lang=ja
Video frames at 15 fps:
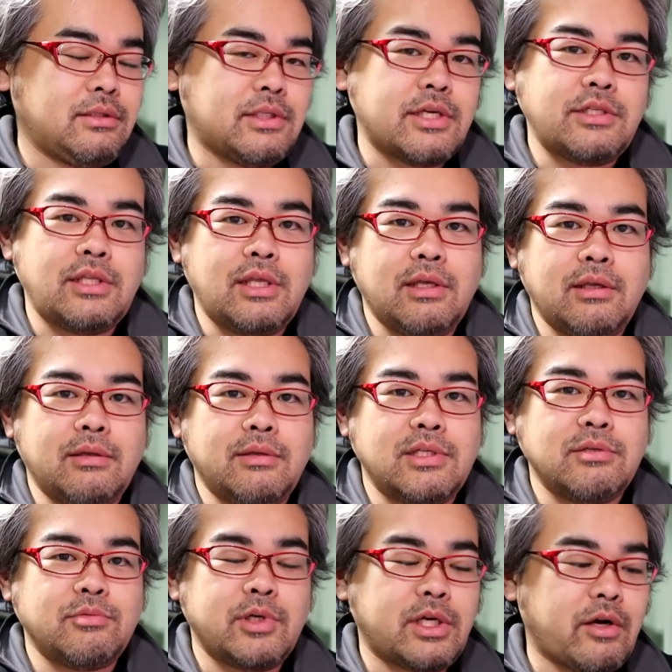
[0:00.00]
大して、え
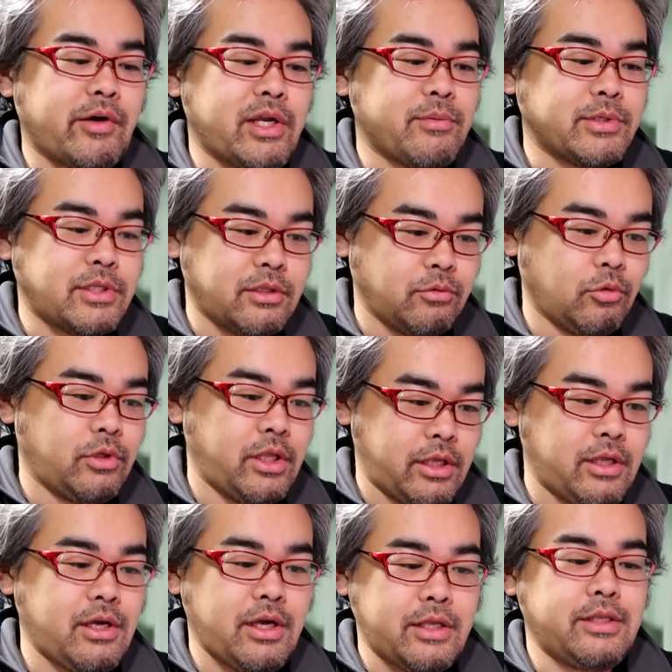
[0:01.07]
自分は変わりませんので、
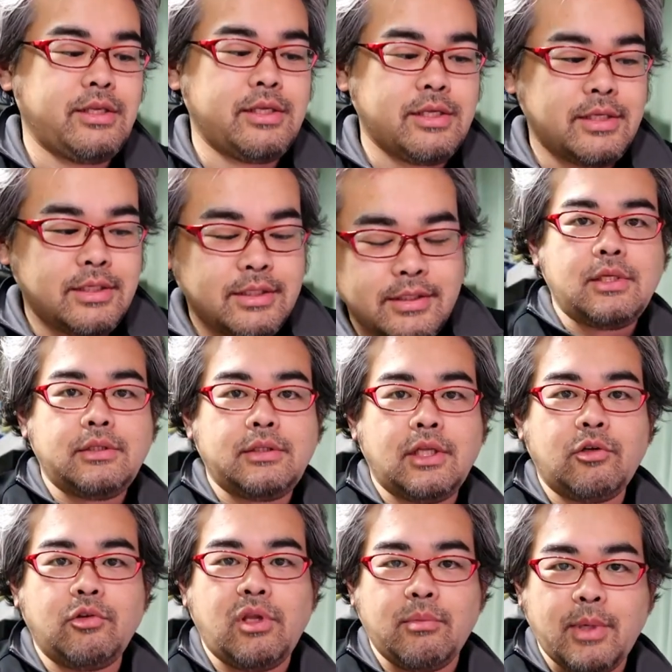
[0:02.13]
はい。な
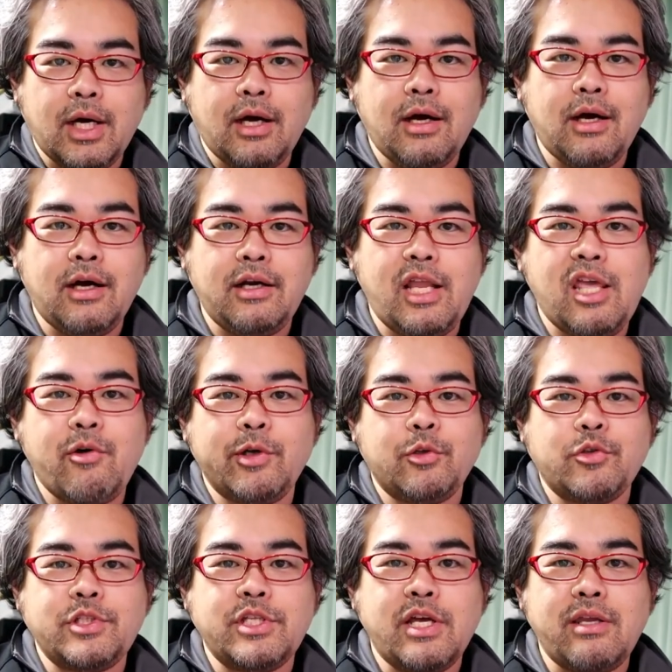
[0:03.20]
ので、まあ、令和の
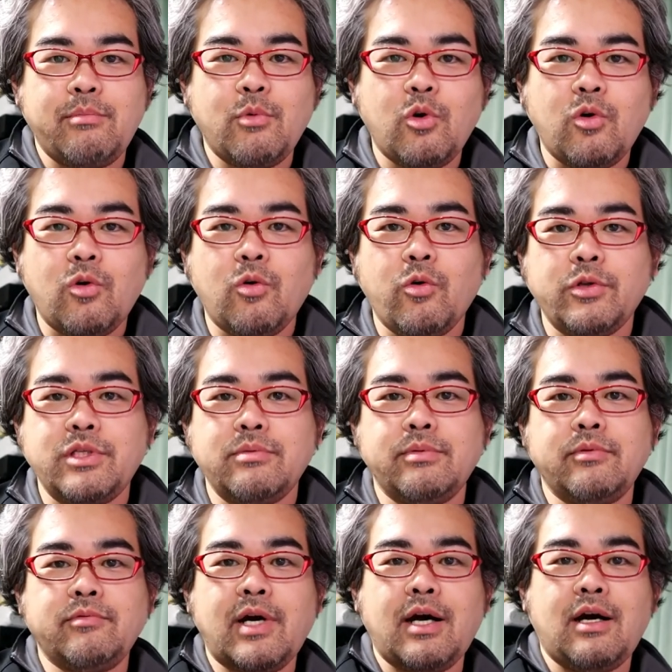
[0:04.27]
時代も自
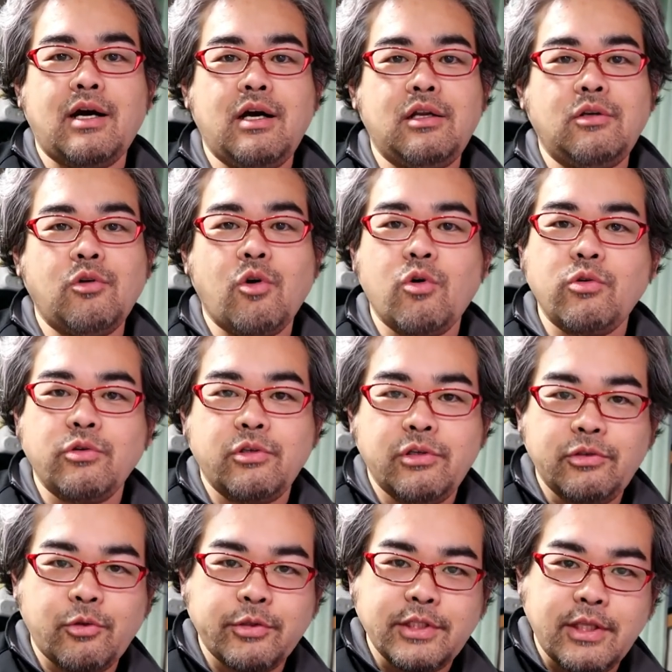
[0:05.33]
分はローンウルフ
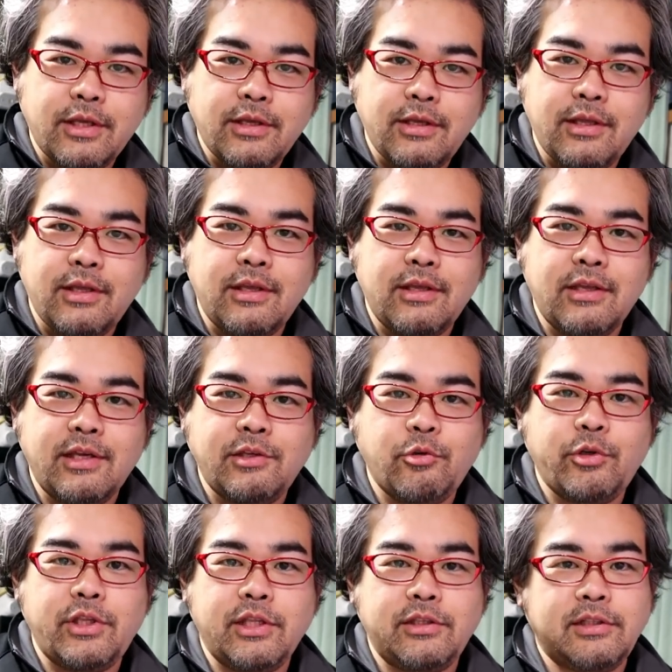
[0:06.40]
として、えー、一人
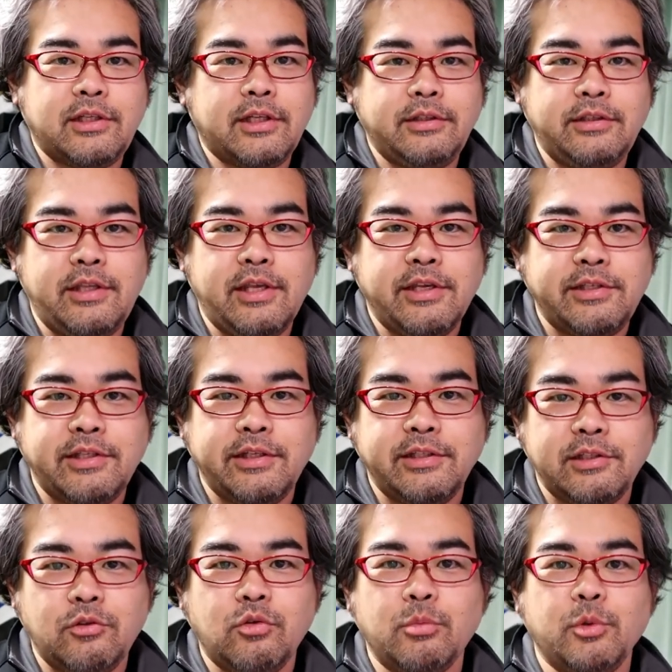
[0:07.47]
で戦っていきたいな
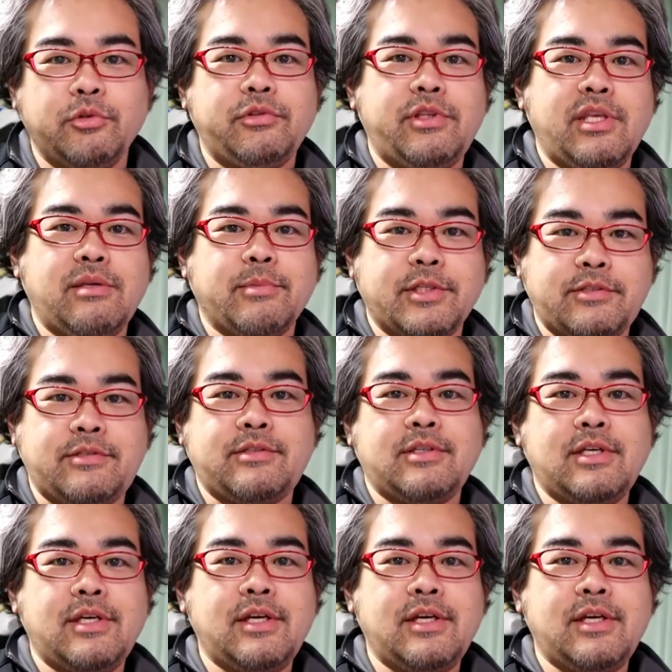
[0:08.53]
と思っています。